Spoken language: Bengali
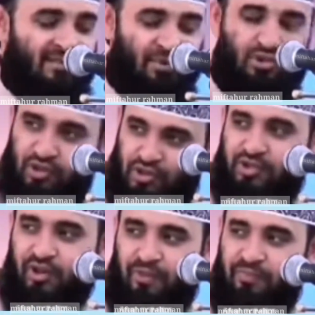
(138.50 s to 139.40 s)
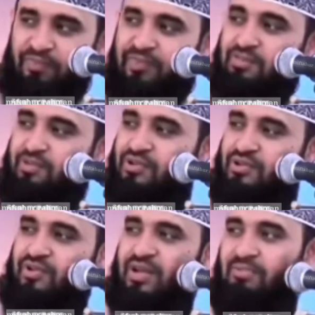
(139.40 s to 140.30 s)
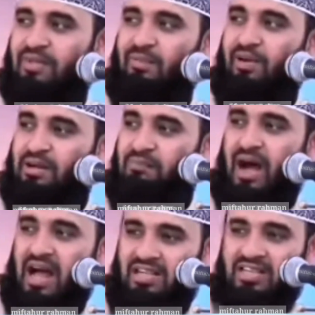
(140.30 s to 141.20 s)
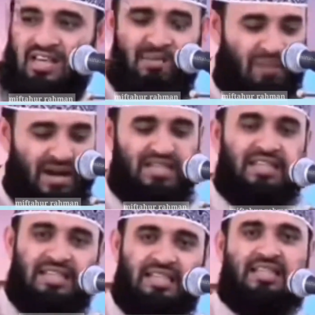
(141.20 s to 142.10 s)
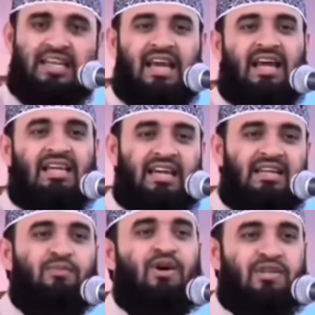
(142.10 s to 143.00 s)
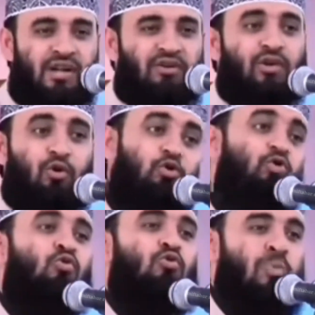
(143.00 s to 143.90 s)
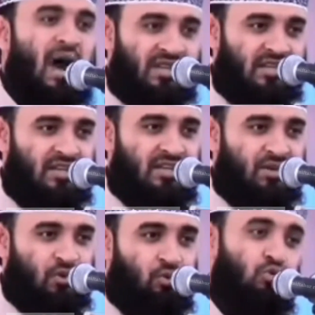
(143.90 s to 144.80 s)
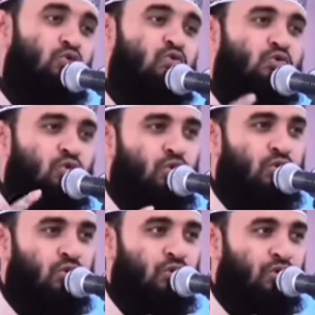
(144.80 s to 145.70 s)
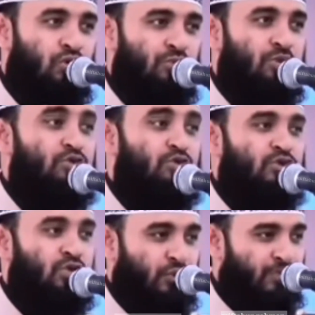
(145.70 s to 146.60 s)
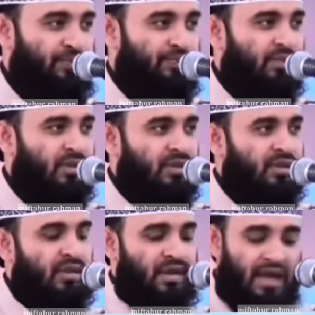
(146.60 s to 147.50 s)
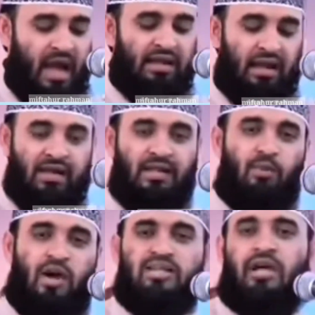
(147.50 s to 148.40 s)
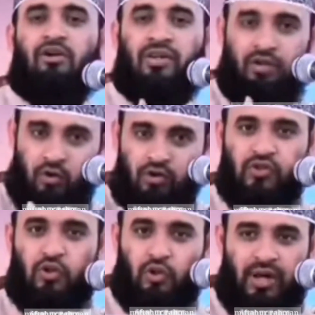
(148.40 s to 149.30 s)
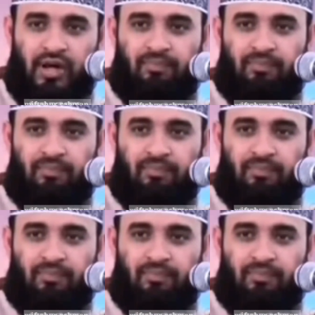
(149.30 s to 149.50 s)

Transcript: প্রশস্ত এই প্রশস্তকে আপনারা বলেন পাশ এই পাশের দিক থেকে আটলান্টিক মহাসাগরটা কতটুকু পাশ কতটুকু প্রশস্ত এই আটলান্টিক মহাসাগরকে ক্রস করে